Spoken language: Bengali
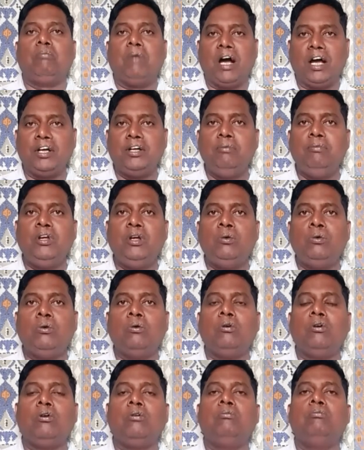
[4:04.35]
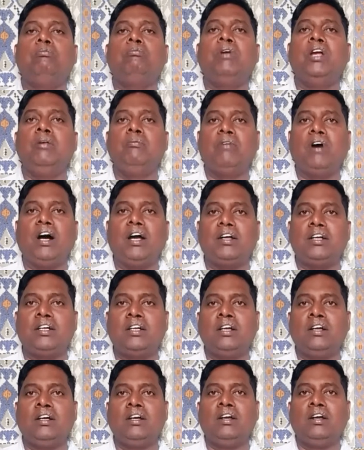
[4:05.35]
ফার্স্ট ভিউ পিন
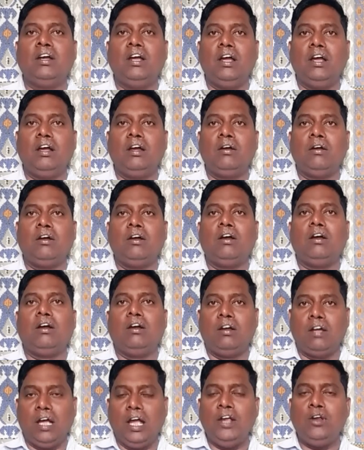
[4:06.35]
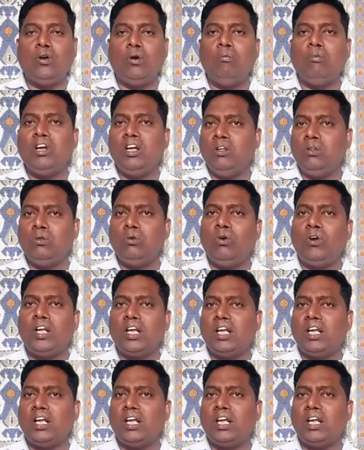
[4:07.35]
ফার্স্ট এইরকম কিন্তু